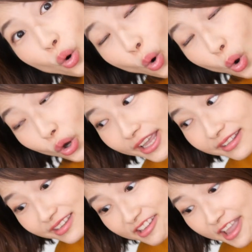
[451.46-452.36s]
こうやっ
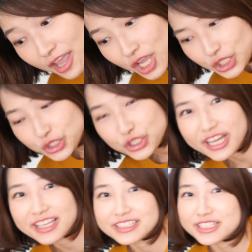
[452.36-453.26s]
てね、油
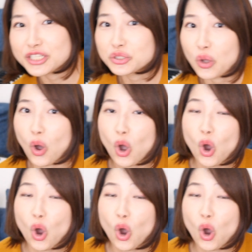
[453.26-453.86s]
断してると